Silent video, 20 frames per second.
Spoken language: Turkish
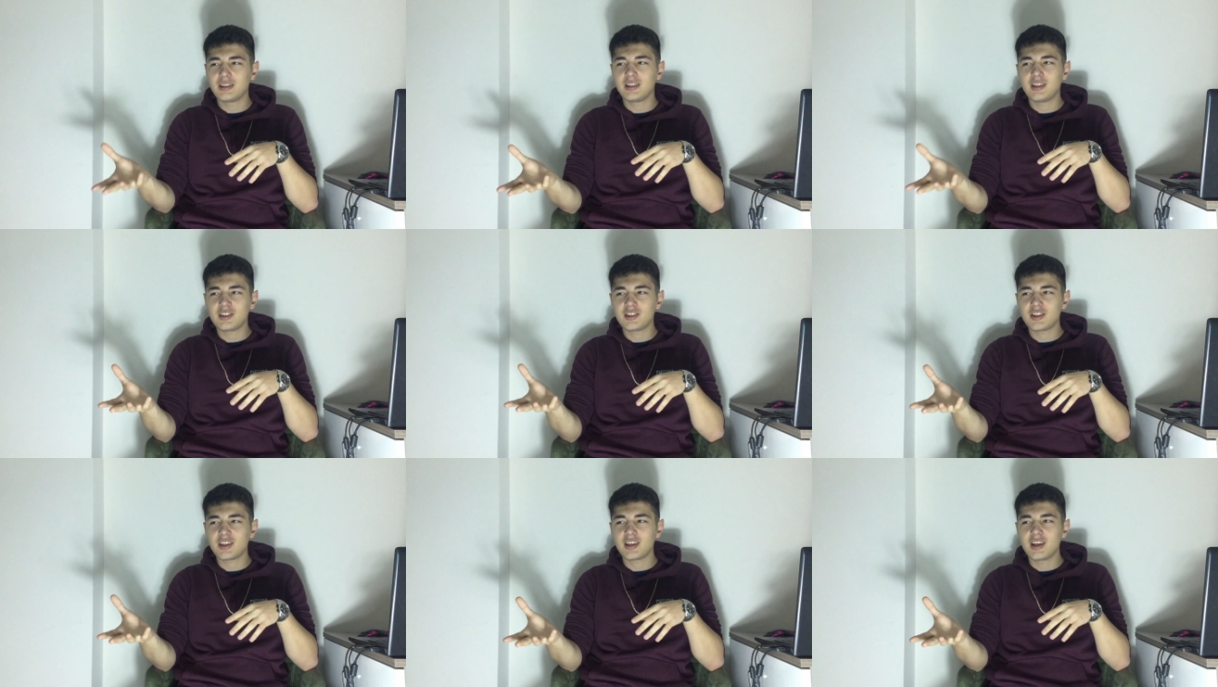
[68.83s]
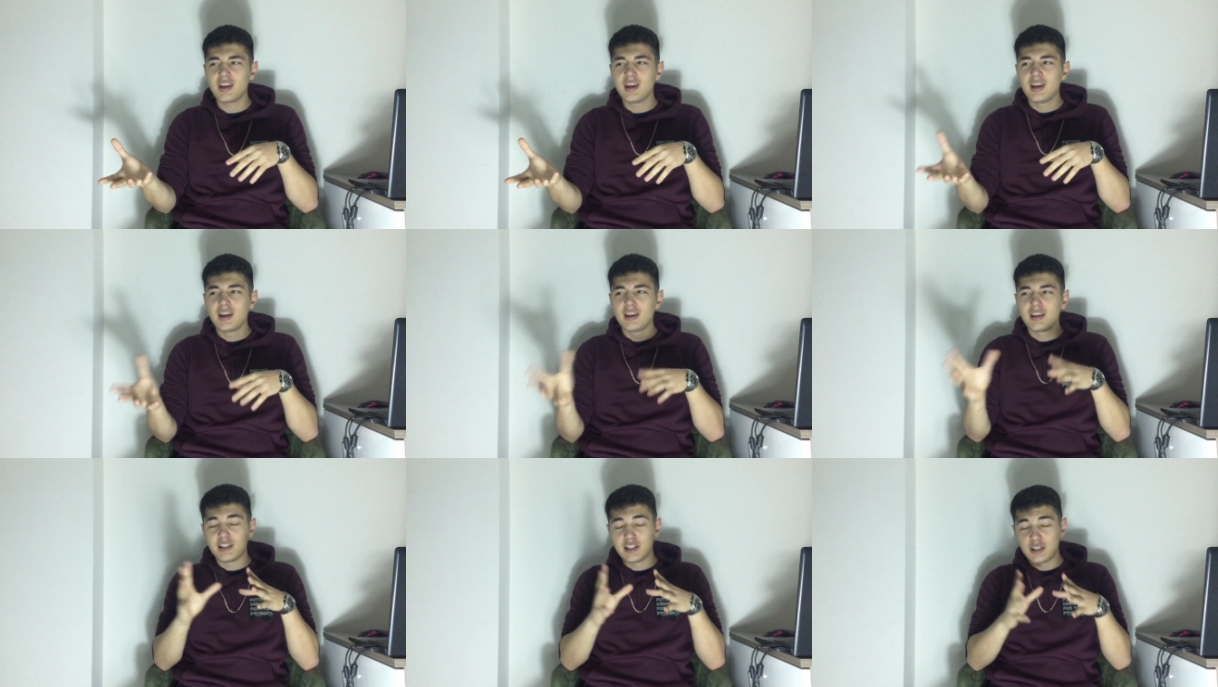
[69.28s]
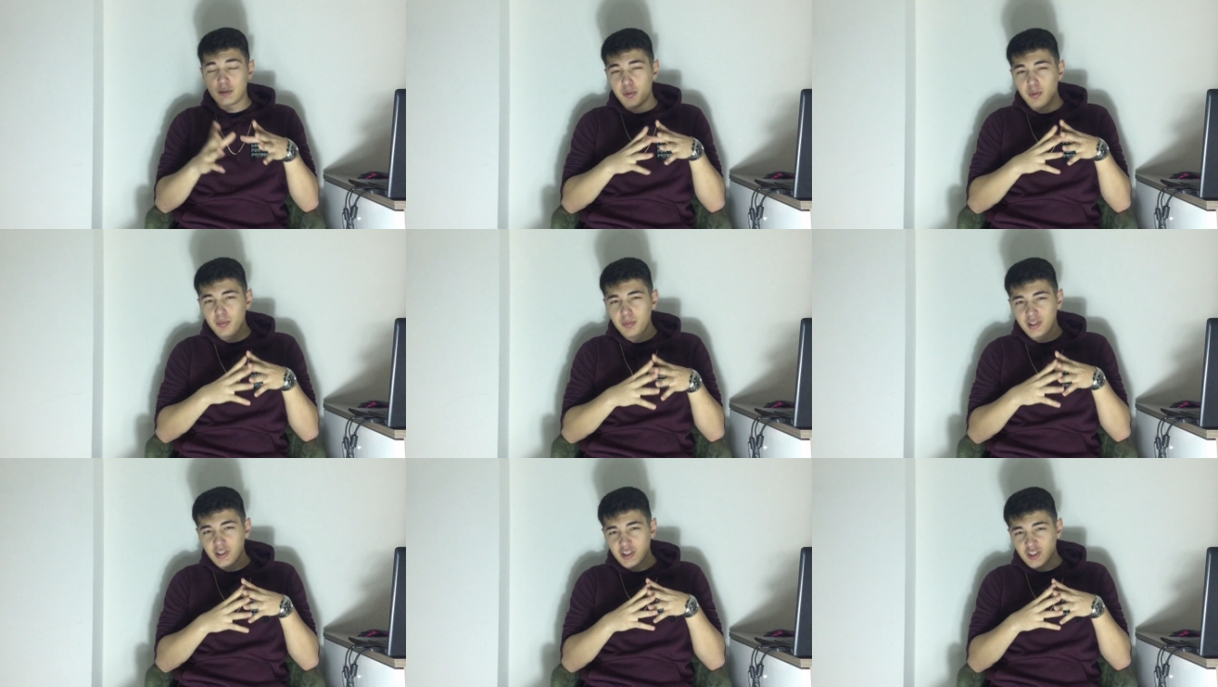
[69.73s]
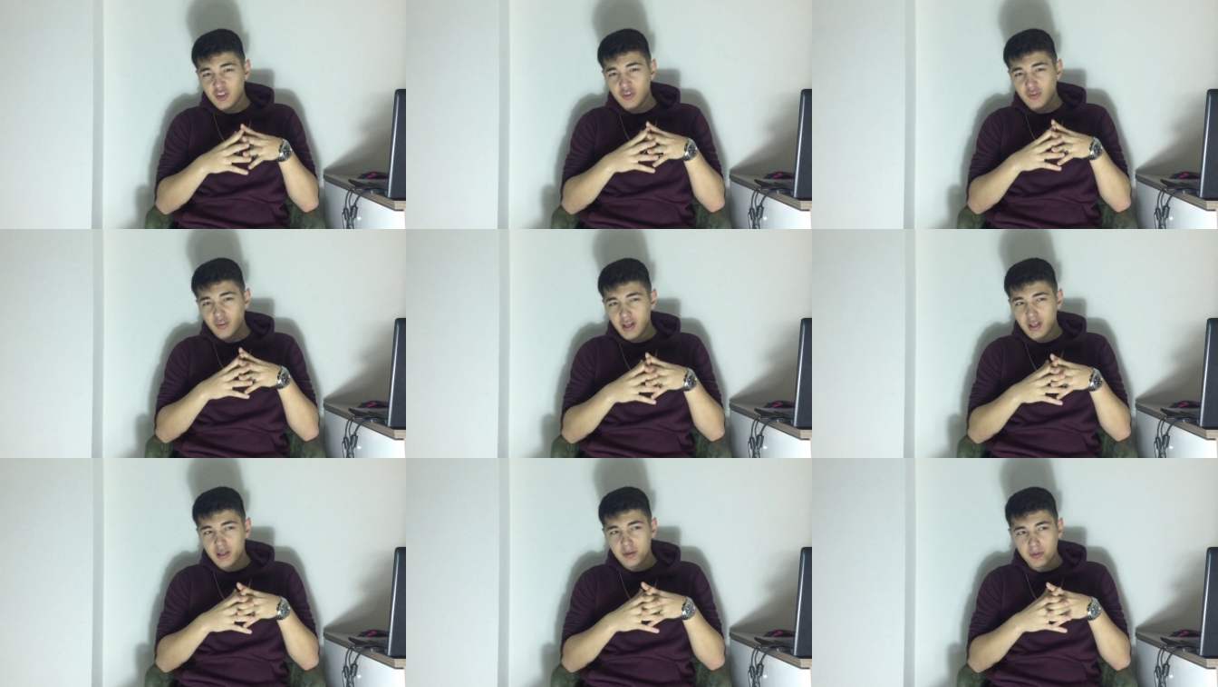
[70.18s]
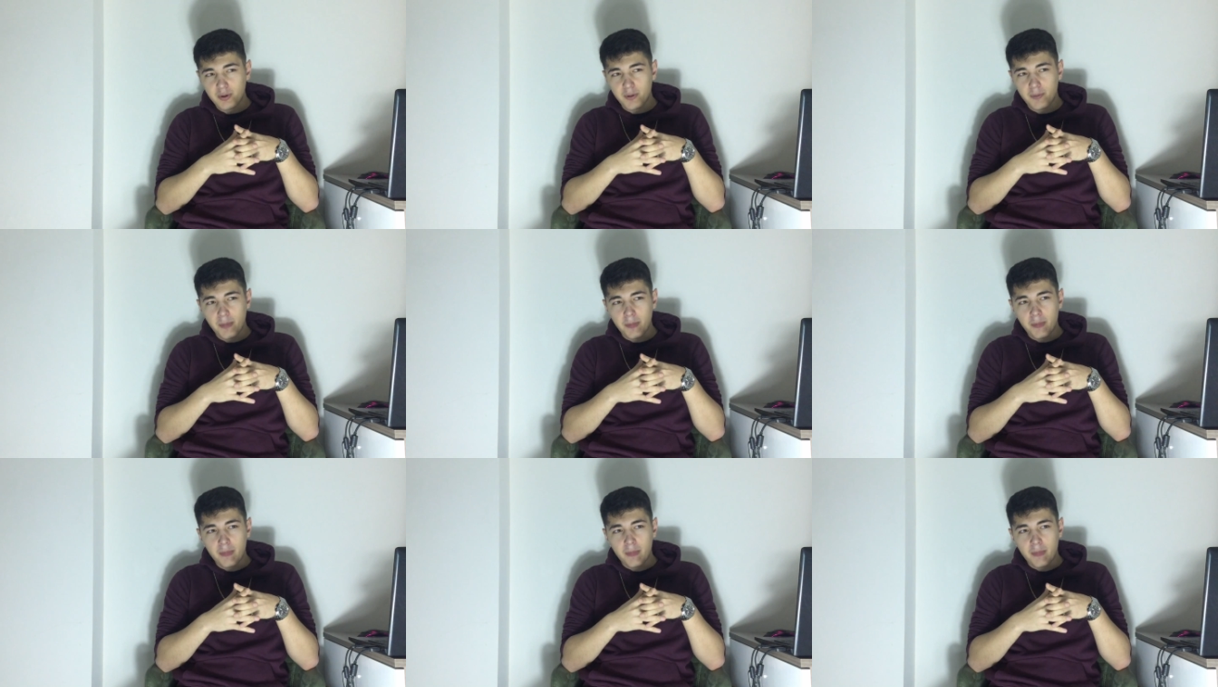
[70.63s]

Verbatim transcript: dinleyecek 20 bin kişi var gibi.